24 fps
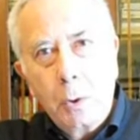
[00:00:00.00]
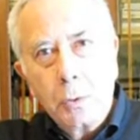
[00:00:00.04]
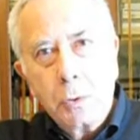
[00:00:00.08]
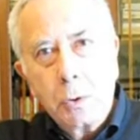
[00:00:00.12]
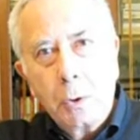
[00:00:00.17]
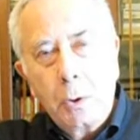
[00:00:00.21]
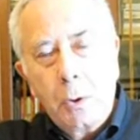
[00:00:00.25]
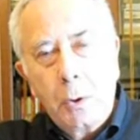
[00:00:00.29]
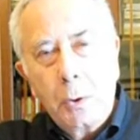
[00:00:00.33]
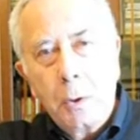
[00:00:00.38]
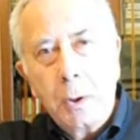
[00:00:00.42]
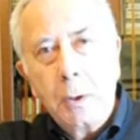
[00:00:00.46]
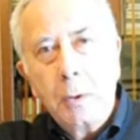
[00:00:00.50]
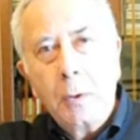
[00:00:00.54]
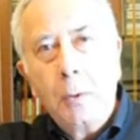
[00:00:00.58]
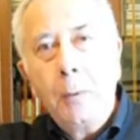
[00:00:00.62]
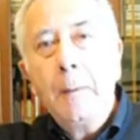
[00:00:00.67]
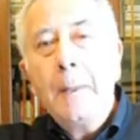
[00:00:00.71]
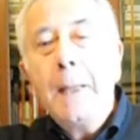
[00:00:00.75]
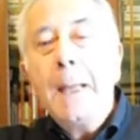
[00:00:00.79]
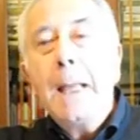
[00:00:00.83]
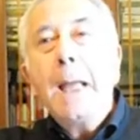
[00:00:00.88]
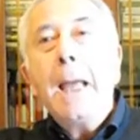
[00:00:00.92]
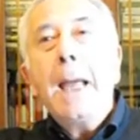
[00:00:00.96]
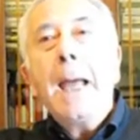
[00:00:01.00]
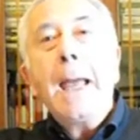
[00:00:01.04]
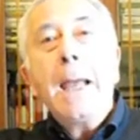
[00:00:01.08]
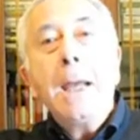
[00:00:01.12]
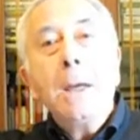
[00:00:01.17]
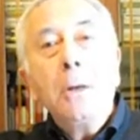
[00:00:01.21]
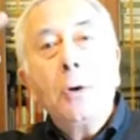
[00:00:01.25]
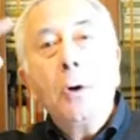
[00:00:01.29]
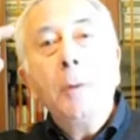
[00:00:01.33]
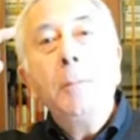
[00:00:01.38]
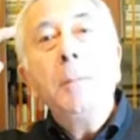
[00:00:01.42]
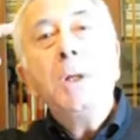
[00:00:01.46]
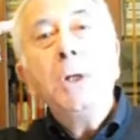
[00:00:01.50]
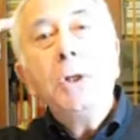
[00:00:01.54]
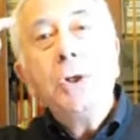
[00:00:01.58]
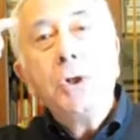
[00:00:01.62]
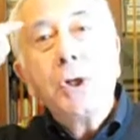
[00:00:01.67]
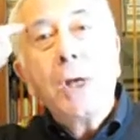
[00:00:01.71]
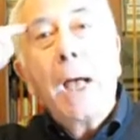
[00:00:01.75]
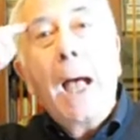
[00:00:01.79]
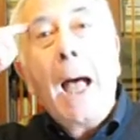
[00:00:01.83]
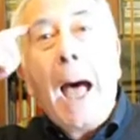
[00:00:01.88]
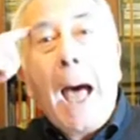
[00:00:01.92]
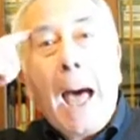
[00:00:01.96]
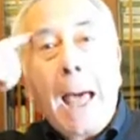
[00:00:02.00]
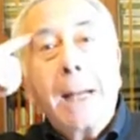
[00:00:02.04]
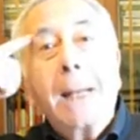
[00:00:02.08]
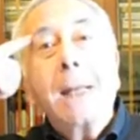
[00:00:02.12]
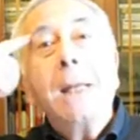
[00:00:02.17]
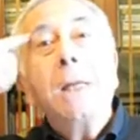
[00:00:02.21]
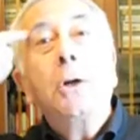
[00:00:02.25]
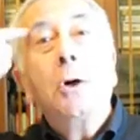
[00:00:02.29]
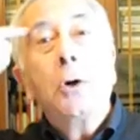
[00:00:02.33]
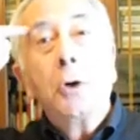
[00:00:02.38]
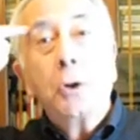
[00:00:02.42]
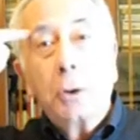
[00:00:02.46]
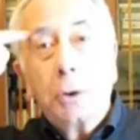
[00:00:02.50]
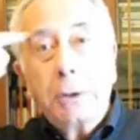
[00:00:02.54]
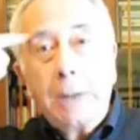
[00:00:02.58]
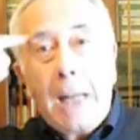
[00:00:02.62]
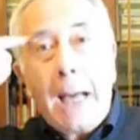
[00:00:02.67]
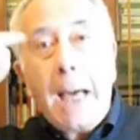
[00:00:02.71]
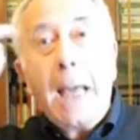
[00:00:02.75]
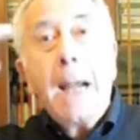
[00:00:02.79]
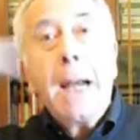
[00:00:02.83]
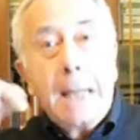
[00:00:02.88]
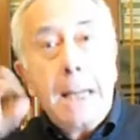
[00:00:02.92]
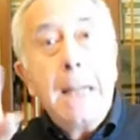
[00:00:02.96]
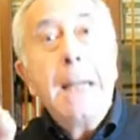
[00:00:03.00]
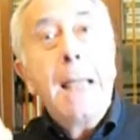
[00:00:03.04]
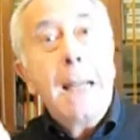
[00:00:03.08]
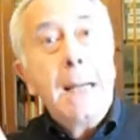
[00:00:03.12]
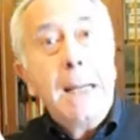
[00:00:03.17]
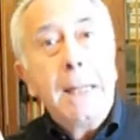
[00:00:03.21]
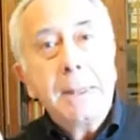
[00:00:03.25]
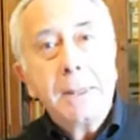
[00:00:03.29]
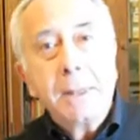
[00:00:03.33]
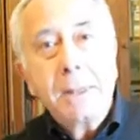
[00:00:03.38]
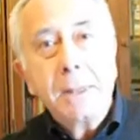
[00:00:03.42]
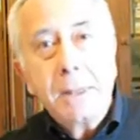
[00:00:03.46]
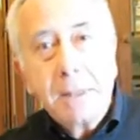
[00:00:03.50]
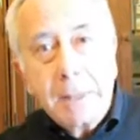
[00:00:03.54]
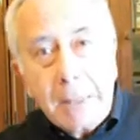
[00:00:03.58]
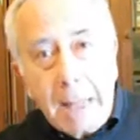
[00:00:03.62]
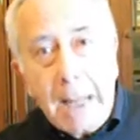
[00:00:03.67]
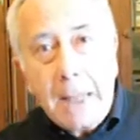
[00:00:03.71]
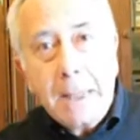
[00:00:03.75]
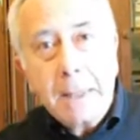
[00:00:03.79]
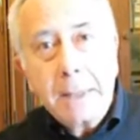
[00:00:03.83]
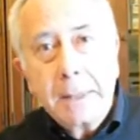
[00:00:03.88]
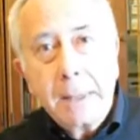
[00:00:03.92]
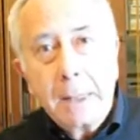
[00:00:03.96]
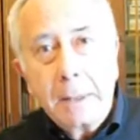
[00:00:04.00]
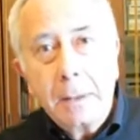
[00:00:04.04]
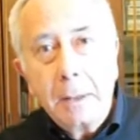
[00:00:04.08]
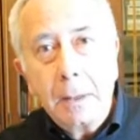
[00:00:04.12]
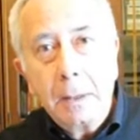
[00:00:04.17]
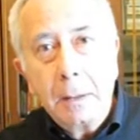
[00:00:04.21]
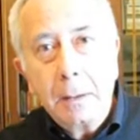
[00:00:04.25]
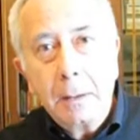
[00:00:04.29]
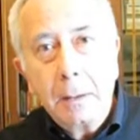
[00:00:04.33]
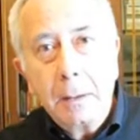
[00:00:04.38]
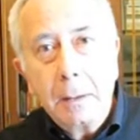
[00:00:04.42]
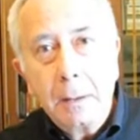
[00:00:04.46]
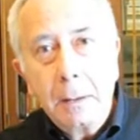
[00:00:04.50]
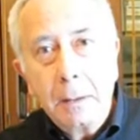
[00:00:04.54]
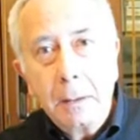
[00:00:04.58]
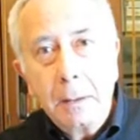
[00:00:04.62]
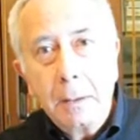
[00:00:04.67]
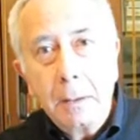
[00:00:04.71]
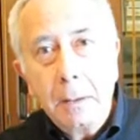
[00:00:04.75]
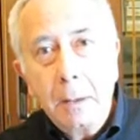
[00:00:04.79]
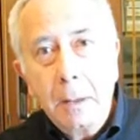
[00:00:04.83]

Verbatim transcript: storico e incomincia a ricordare l'esistenza di, di